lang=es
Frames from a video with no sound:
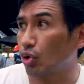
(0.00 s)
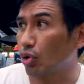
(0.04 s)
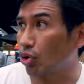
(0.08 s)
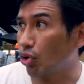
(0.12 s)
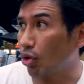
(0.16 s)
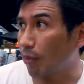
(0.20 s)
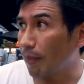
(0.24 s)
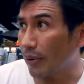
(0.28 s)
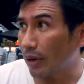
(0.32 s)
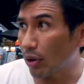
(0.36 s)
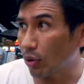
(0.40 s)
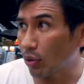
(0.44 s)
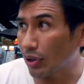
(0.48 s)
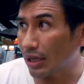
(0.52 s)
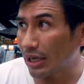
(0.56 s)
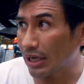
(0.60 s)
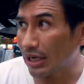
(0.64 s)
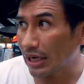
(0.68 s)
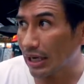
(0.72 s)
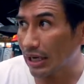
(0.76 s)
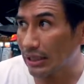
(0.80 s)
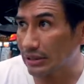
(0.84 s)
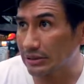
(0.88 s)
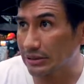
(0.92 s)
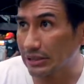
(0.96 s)
comprar una
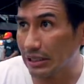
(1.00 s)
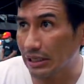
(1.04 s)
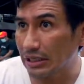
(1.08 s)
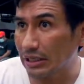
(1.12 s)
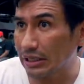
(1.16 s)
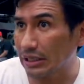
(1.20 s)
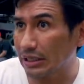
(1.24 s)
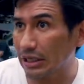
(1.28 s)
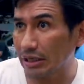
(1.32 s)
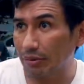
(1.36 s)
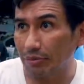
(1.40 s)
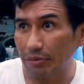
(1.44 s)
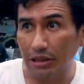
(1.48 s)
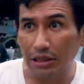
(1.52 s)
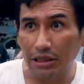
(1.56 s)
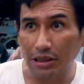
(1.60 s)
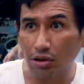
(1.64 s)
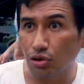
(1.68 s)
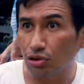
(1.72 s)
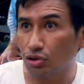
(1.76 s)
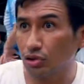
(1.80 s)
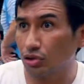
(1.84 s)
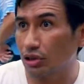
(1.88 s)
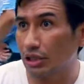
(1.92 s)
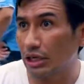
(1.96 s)
casa, dedicarme al
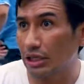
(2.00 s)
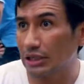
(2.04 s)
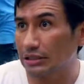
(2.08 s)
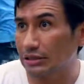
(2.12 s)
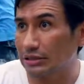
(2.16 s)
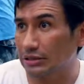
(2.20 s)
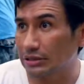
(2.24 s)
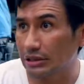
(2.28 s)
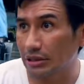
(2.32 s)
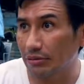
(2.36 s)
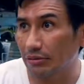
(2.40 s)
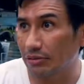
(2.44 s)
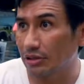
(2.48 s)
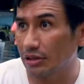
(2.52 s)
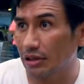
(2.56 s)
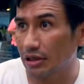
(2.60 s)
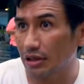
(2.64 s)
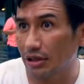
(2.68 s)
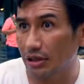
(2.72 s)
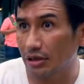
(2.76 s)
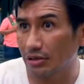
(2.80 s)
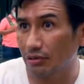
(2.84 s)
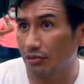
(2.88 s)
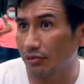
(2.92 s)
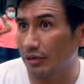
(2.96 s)
negocio
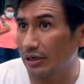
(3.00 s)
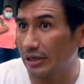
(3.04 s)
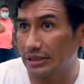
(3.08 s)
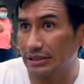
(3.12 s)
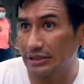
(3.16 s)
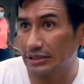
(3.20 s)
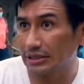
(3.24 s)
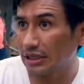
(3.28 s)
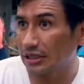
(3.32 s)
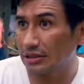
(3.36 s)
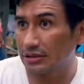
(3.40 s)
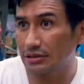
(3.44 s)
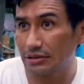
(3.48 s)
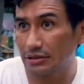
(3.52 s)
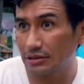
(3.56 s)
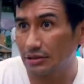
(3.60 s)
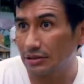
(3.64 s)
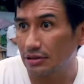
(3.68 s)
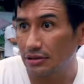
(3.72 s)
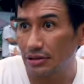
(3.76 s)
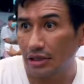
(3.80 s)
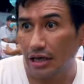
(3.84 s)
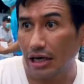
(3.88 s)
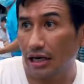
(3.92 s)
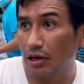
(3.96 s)
del real estate,
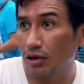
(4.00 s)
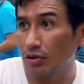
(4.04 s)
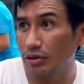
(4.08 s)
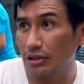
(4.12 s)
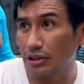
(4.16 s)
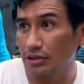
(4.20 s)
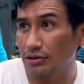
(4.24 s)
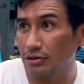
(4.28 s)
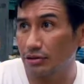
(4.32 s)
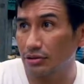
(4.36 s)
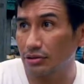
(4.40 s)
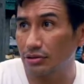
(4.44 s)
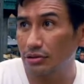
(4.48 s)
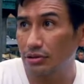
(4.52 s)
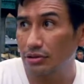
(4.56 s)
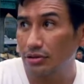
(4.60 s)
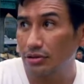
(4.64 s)
algo de eso.